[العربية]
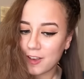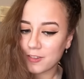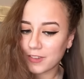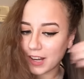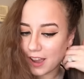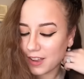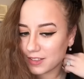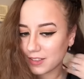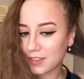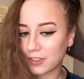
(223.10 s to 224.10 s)

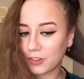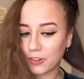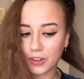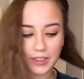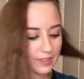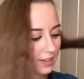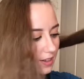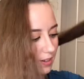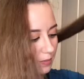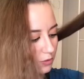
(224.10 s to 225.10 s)
فلاحظت انه
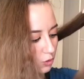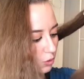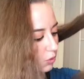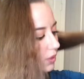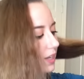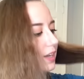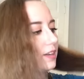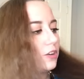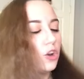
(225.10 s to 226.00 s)
كتير بسهولة